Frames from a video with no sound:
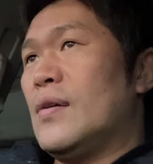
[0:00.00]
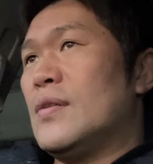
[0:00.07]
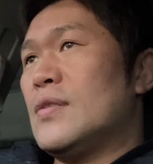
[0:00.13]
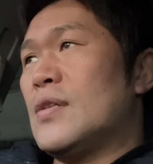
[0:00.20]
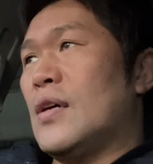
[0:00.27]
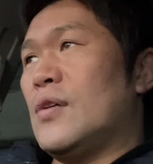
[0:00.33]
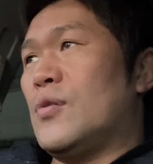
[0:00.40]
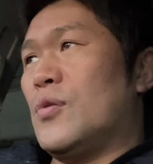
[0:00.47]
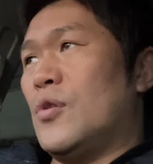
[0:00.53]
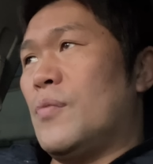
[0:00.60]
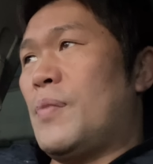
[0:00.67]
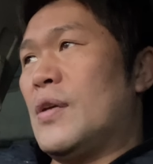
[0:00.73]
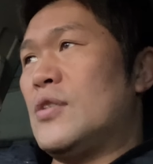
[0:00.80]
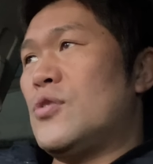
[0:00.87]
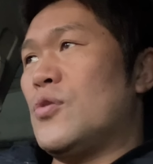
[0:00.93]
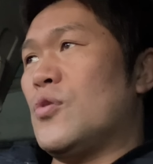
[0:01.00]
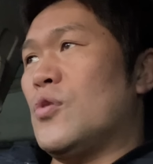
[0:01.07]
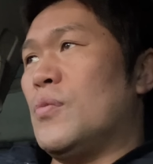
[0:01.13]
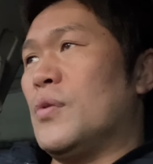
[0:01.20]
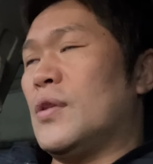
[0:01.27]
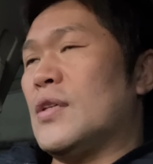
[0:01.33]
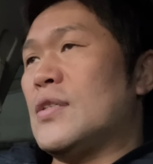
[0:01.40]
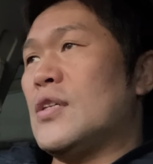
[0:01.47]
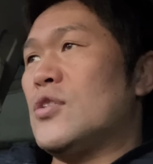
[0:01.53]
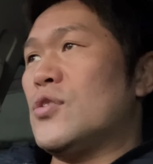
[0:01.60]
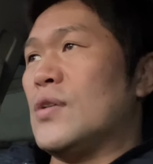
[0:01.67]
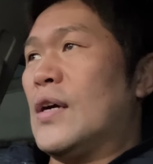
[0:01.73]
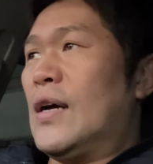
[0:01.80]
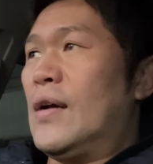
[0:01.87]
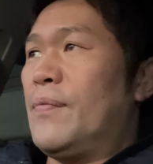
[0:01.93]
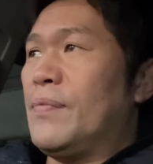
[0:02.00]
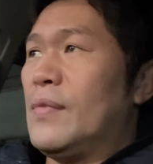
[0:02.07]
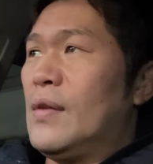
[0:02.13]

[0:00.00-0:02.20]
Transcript: 最高のパンチ力を持った選手が、